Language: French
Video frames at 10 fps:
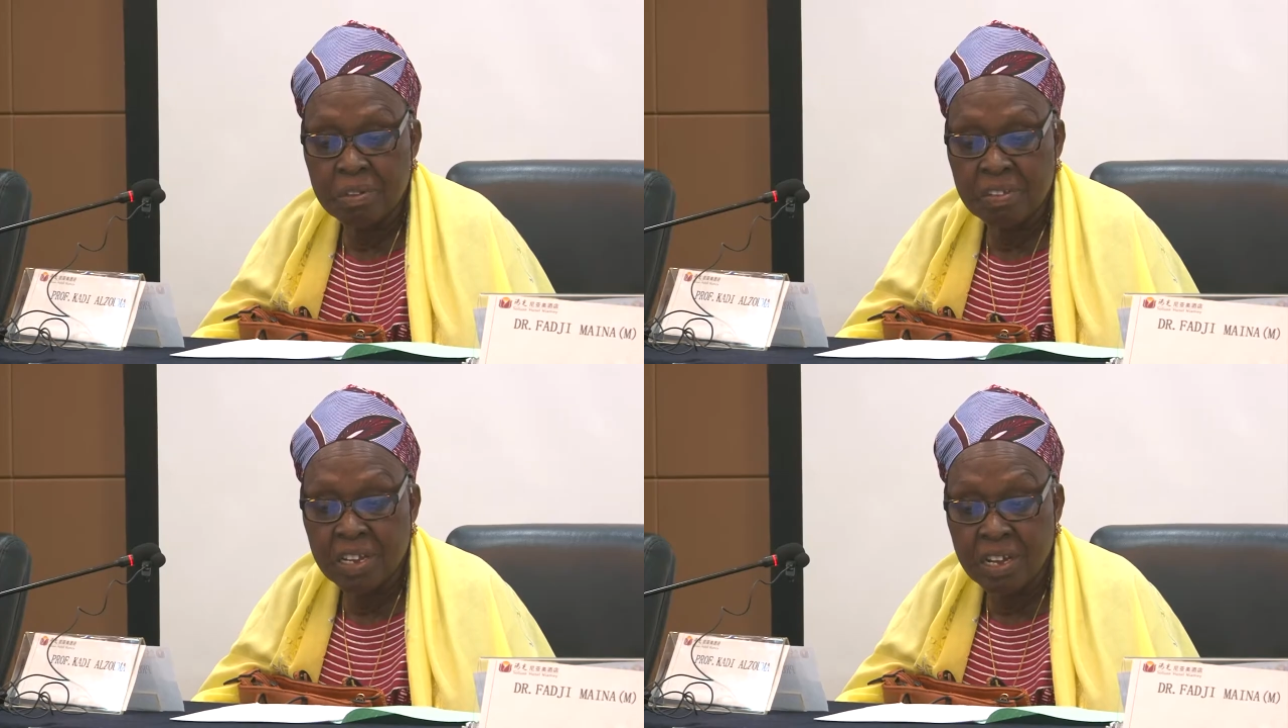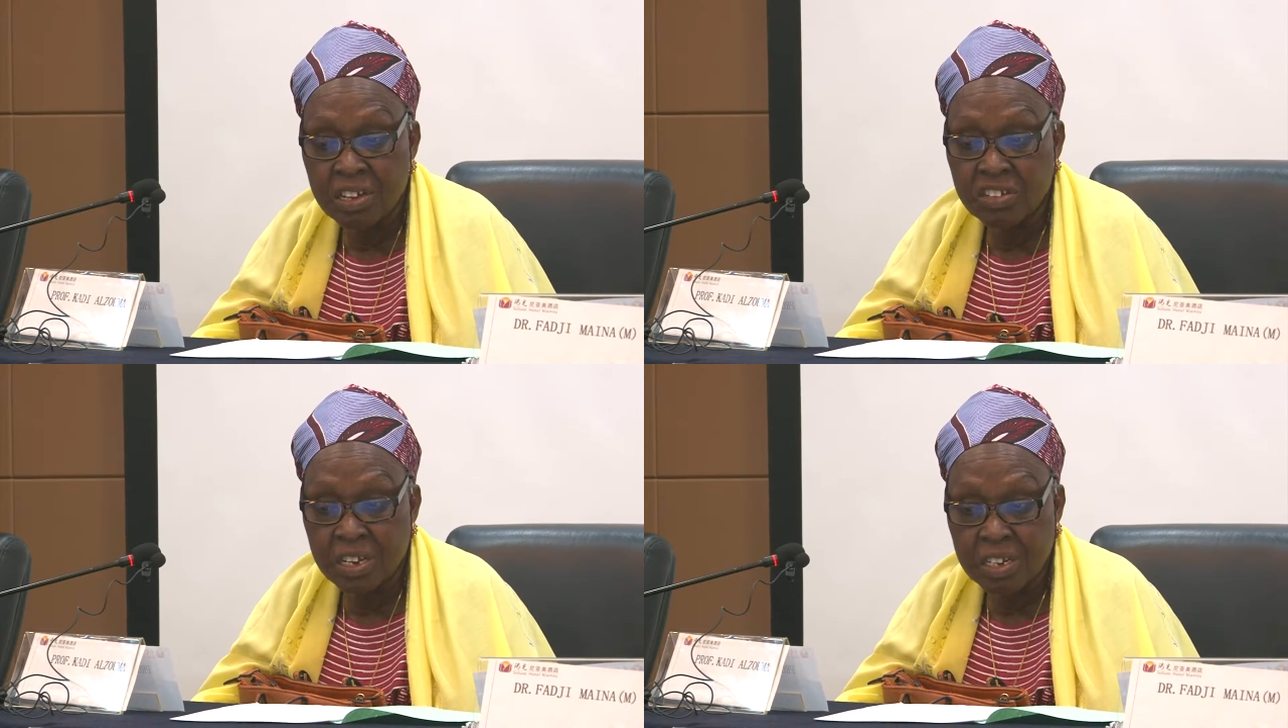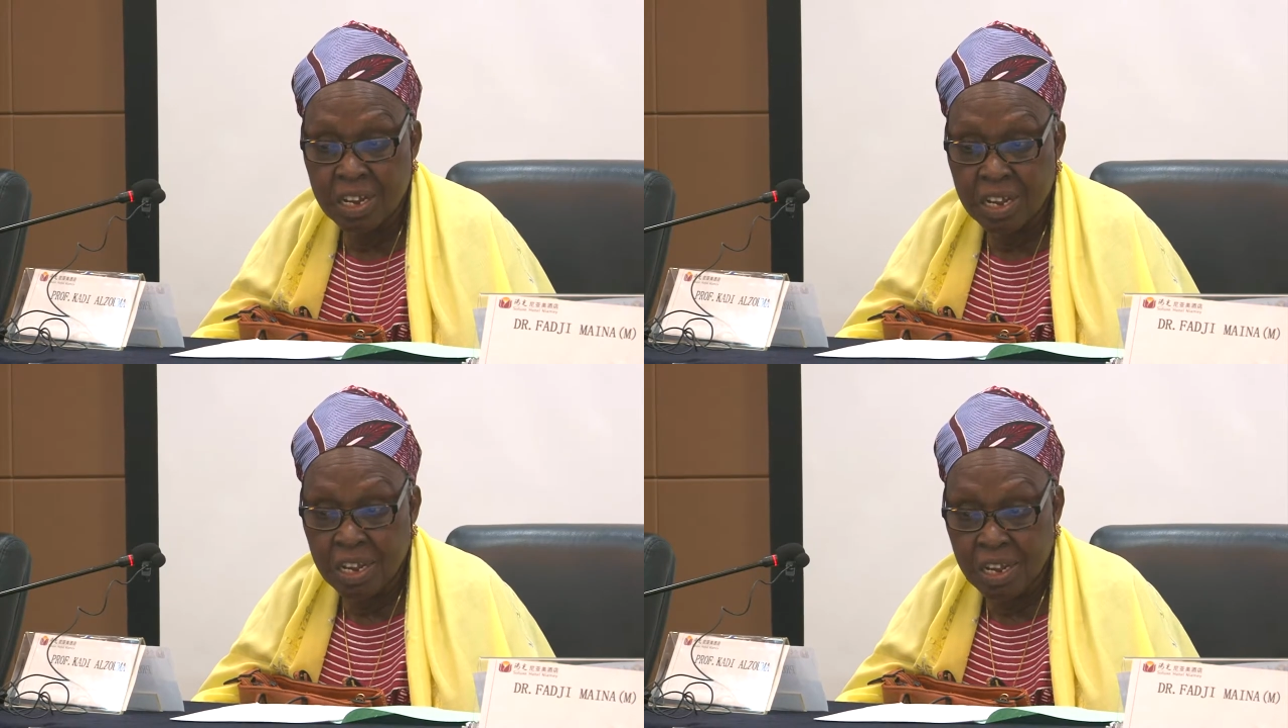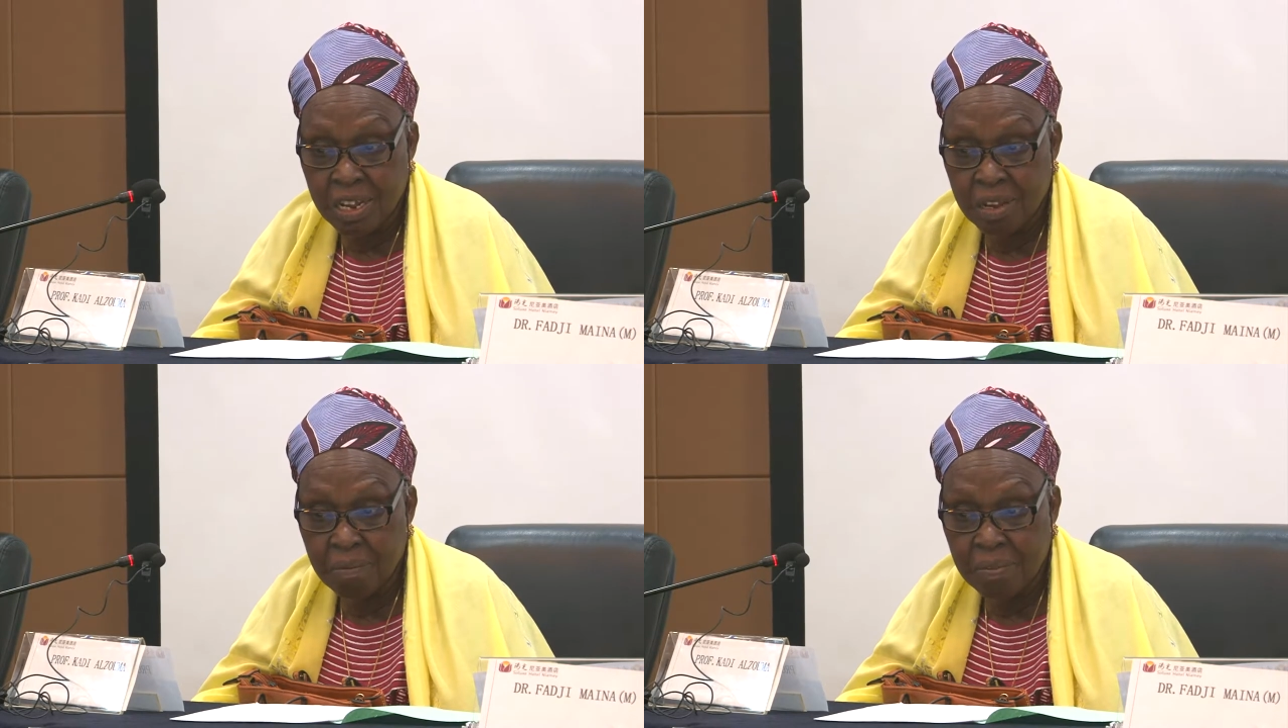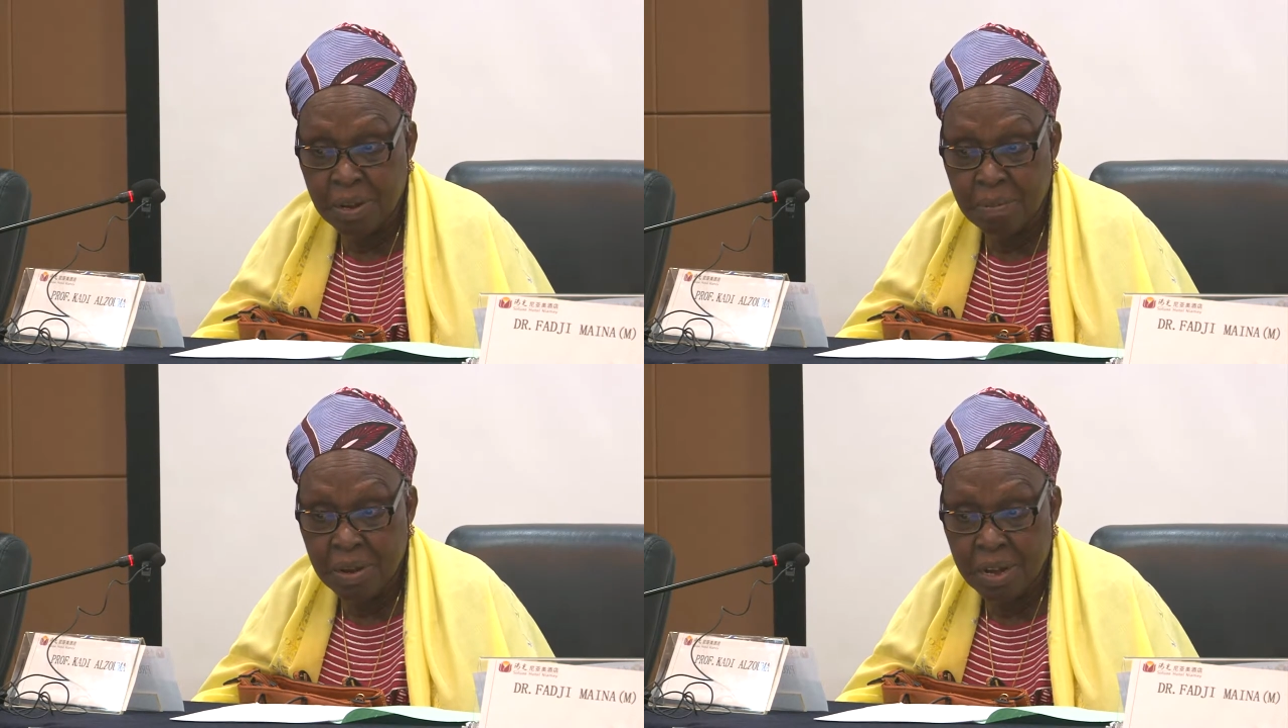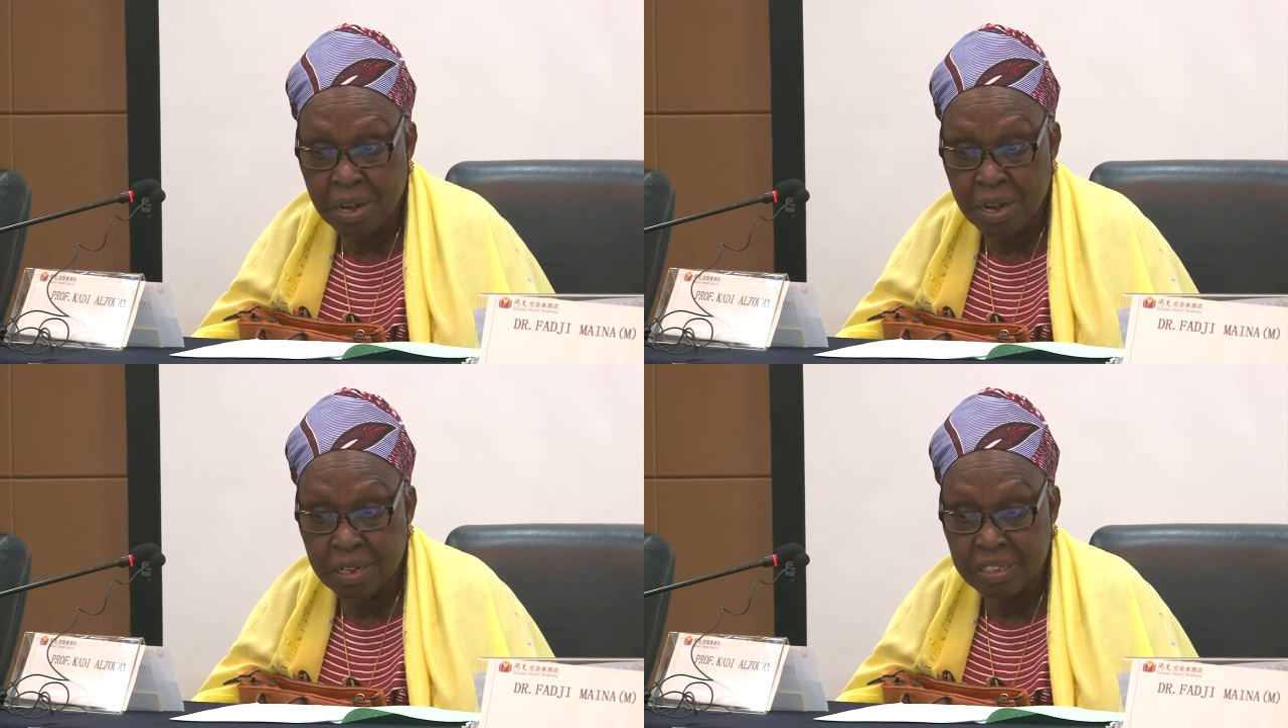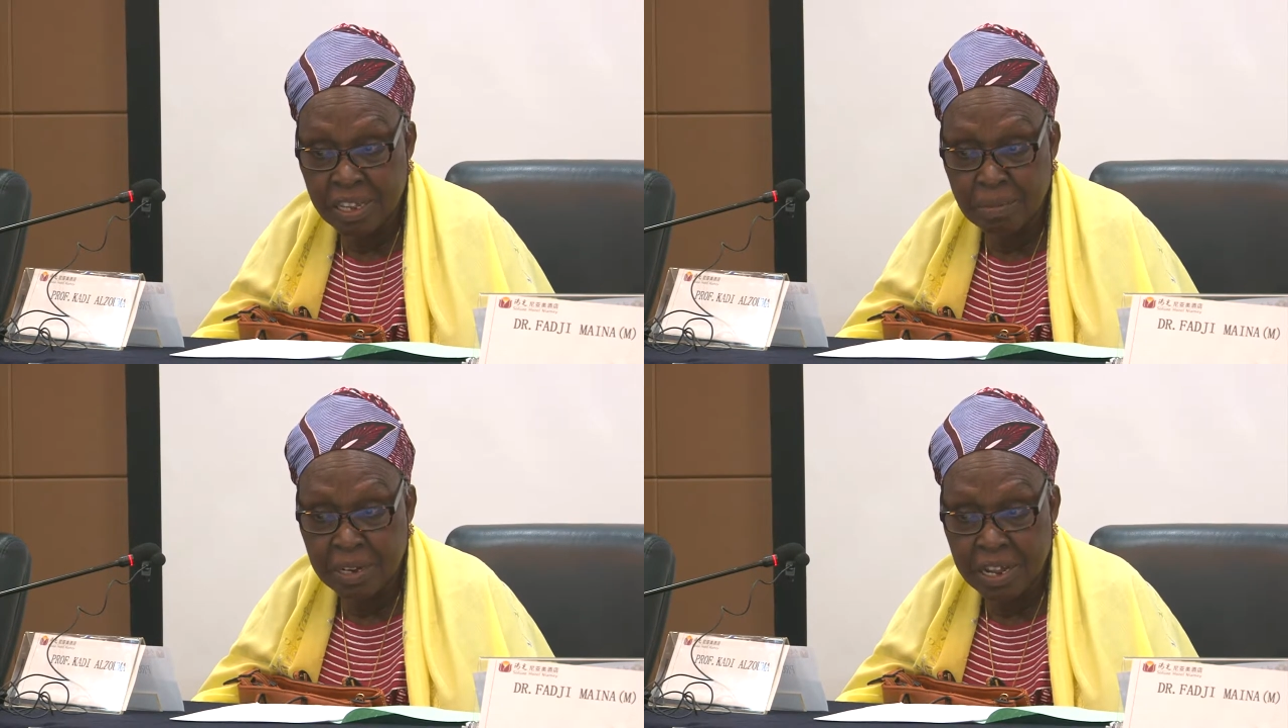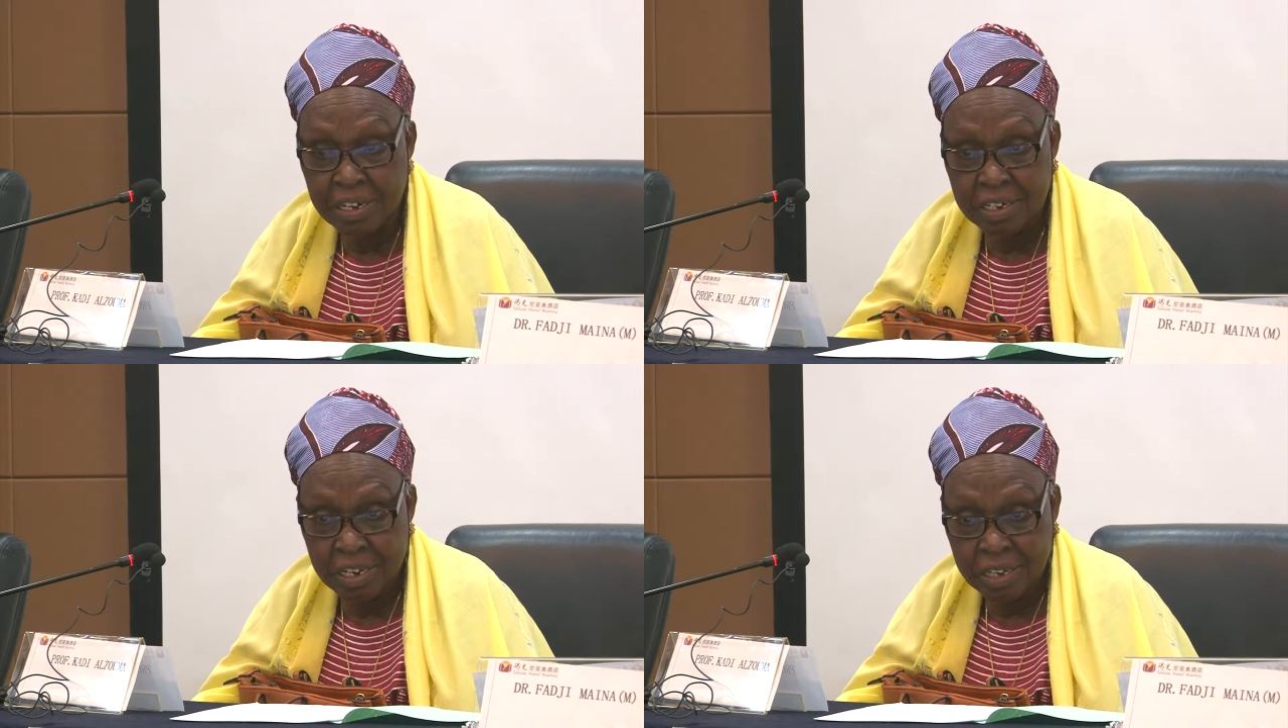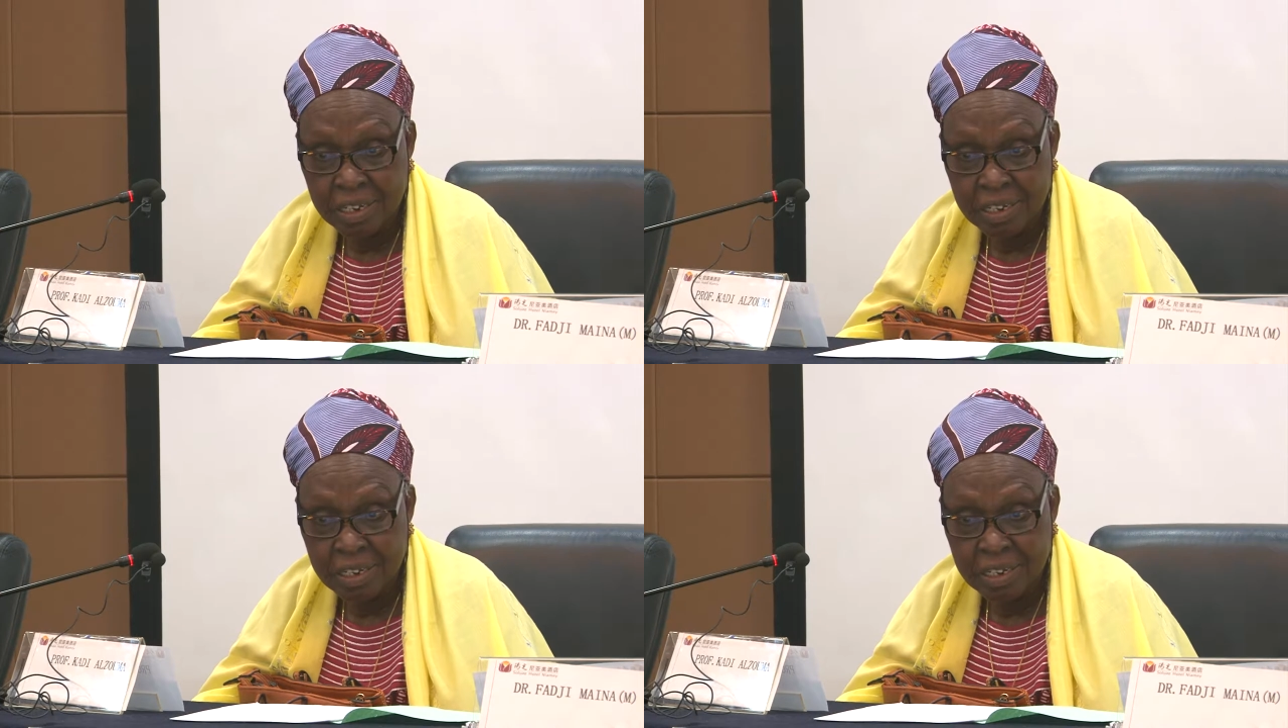C'est quand j'étais vraiment en terminale D